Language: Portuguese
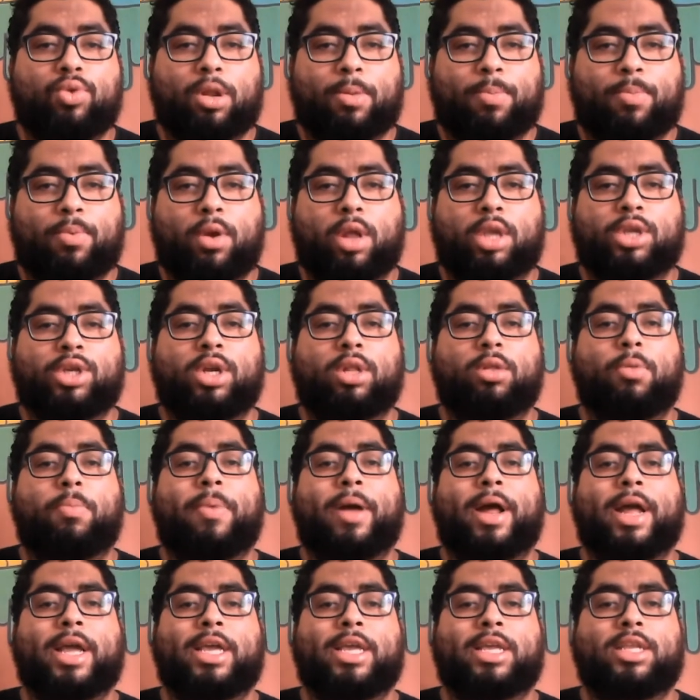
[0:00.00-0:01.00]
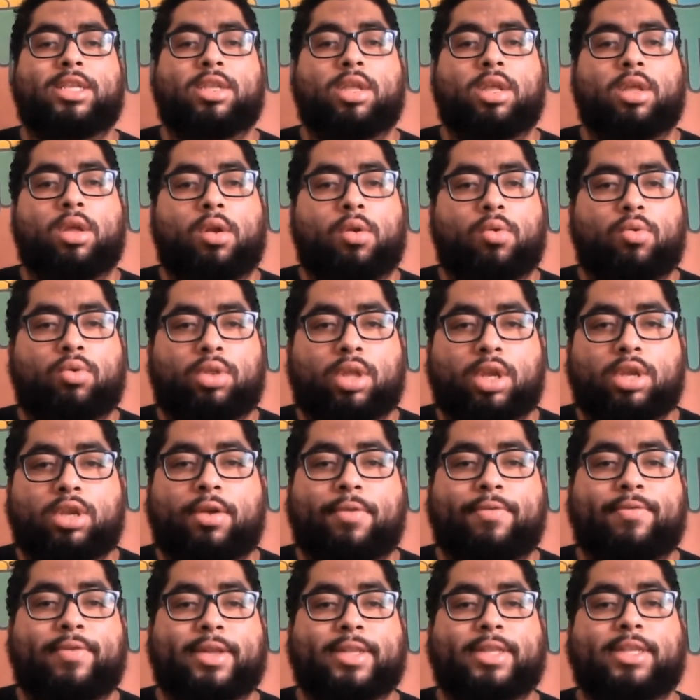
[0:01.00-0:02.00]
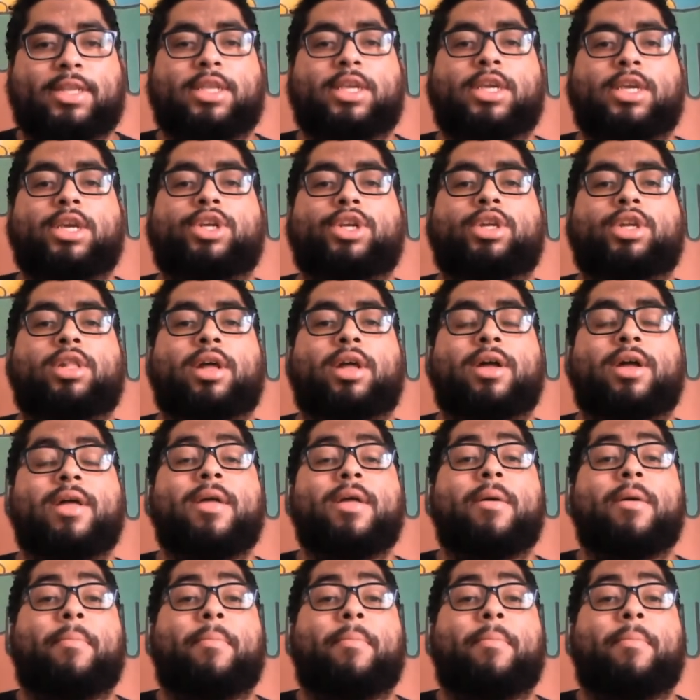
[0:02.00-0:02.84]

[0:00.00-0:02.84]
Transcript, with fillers: política do país, luta antifascista,